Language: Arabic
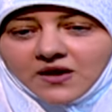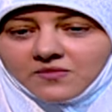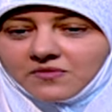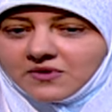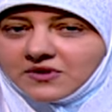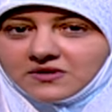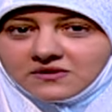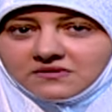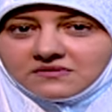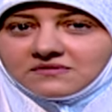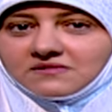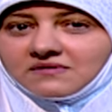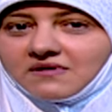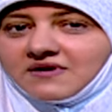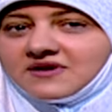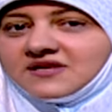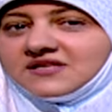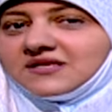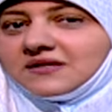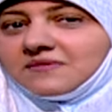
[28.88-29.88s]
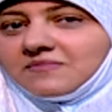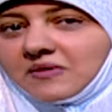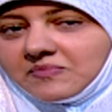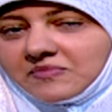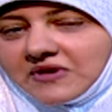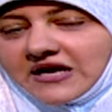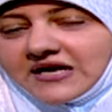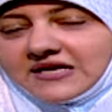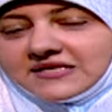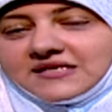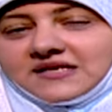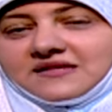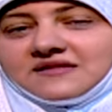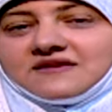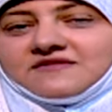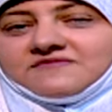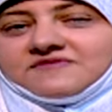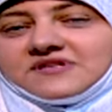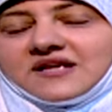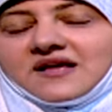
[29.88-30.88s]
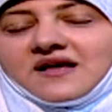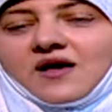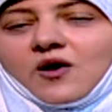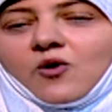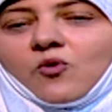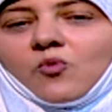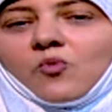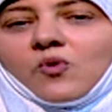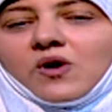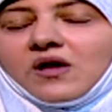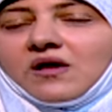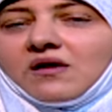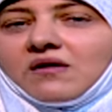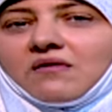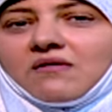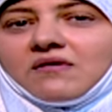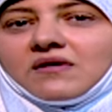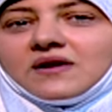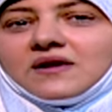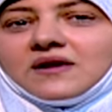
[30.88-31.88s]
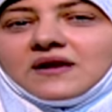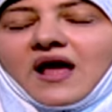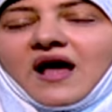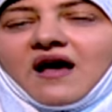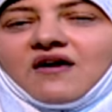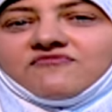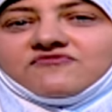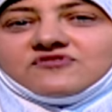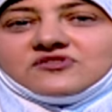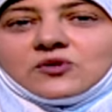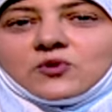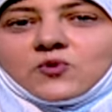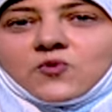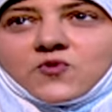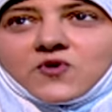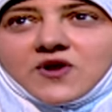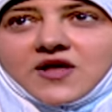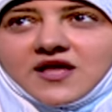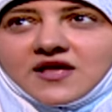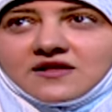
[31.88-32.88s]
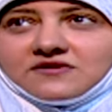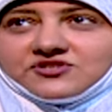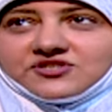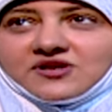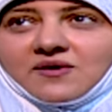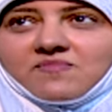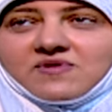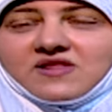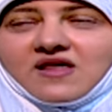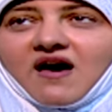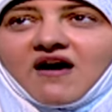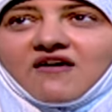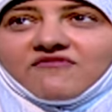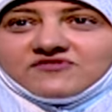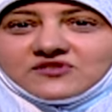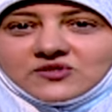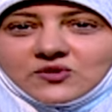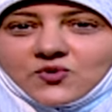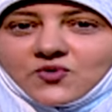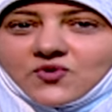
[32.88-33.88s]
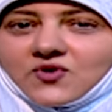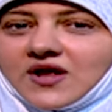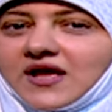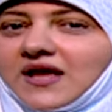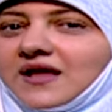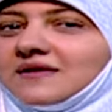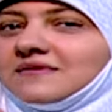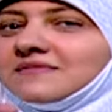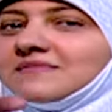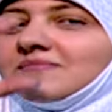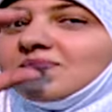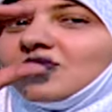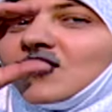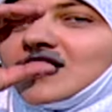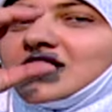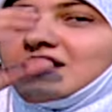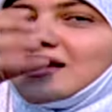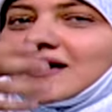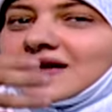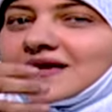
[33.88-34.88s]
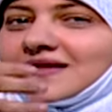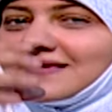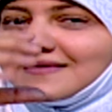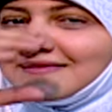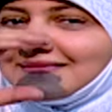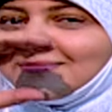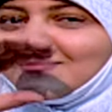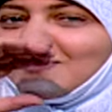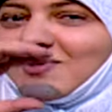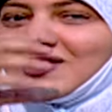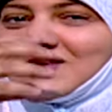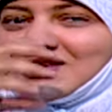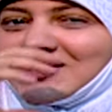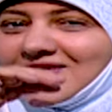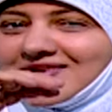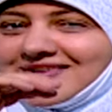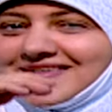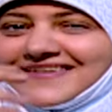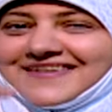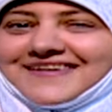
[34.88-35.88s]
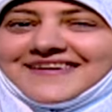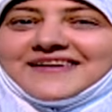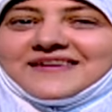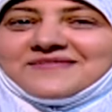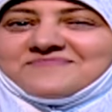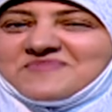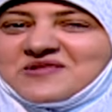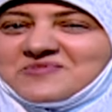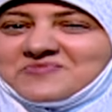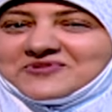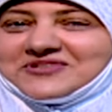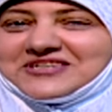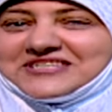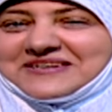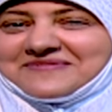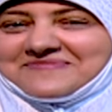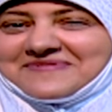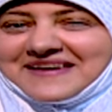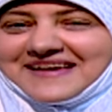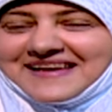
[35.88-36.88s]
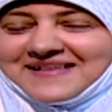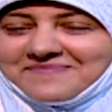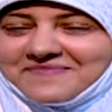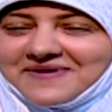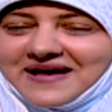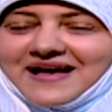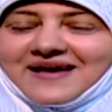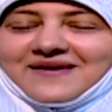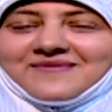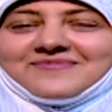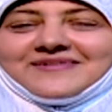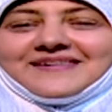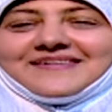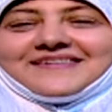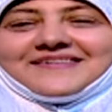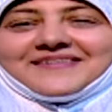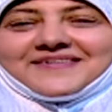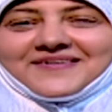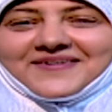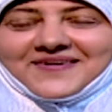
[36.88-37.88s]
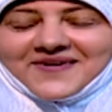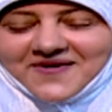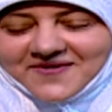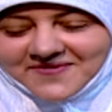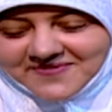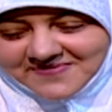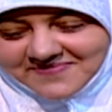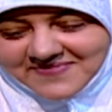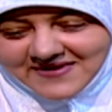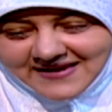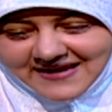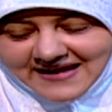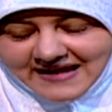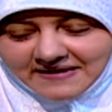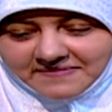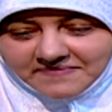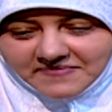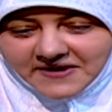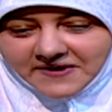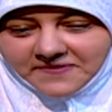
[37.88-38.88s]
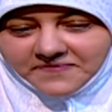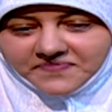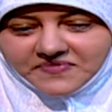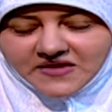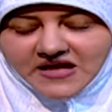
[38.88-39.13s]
من رئيس المملكه ذات نفسها والراجل حافظ القران الشاب ده حافظ القران ميه كده ميه بالمتشابهات بقى بالقراءات بالكلام ده